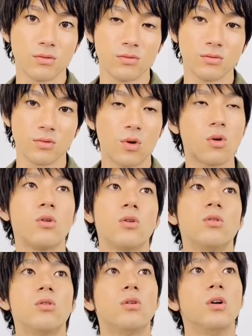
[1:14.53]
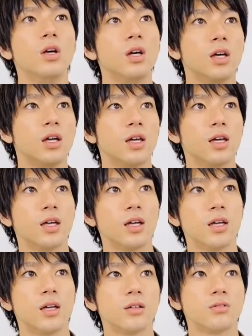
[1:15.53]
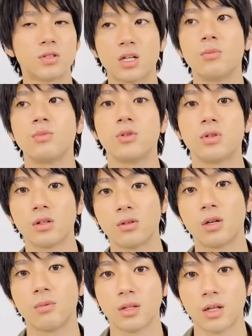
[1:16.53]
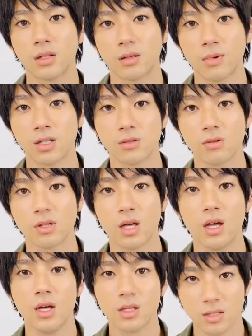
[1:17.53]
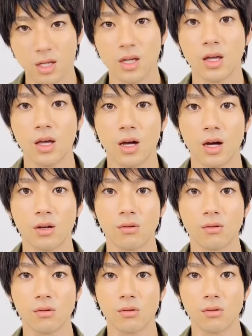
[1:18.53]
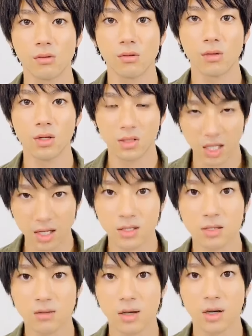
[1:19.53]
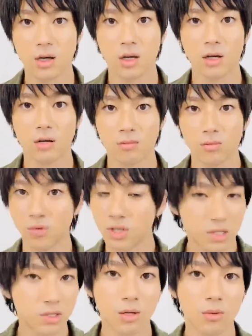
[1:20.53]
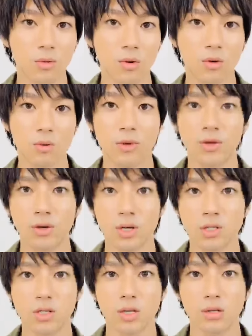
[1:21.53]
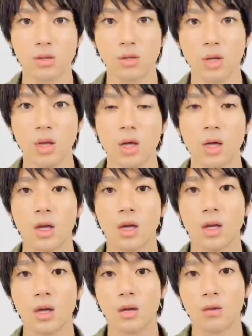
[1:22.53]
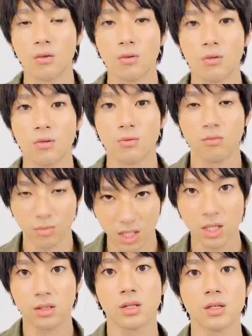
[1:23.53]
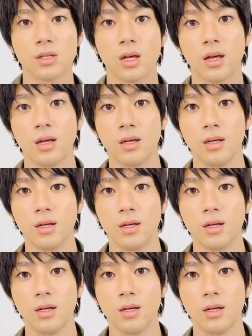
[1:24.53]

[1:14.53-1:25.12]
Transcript: うん、心を、えー、掴むようなドラマになってますのでぜひあの第1話からもう1話もお見逃しなく、えー、見てください